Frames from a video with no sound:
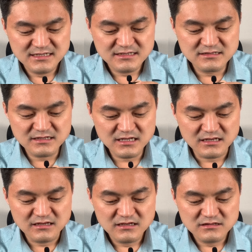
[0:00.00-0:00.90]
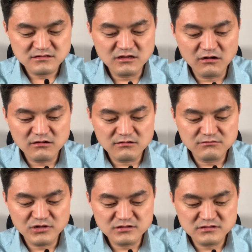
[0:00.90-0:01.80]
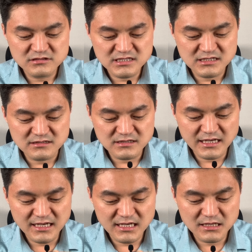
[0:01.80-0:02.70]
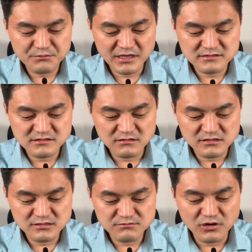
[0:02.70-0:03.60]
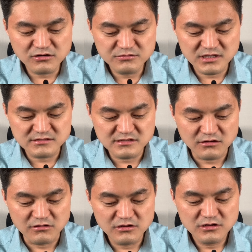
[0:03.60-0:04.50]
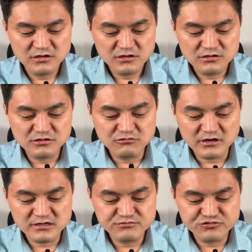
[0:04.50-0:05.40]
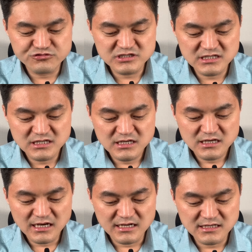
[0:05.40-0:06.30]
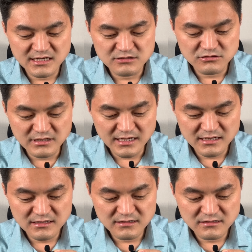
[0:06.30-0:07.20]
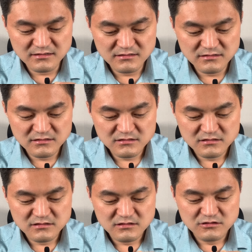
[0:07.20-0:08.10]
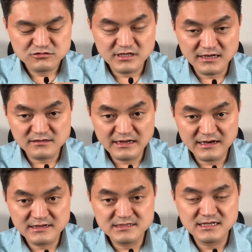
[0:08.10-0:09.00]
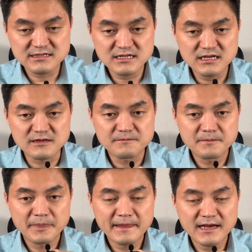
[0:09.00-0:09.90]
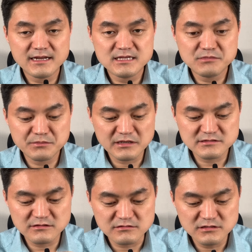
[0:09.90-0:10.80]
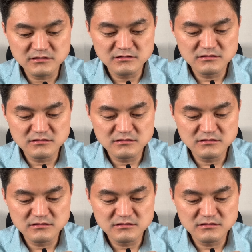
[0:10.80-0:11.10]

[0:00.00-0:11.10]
그들이 떡 먹듯이 내 백성을 먹으면서 여호와를 부르지 아니하는도다. 죄악을 행하는 자들이 하나님의 백성을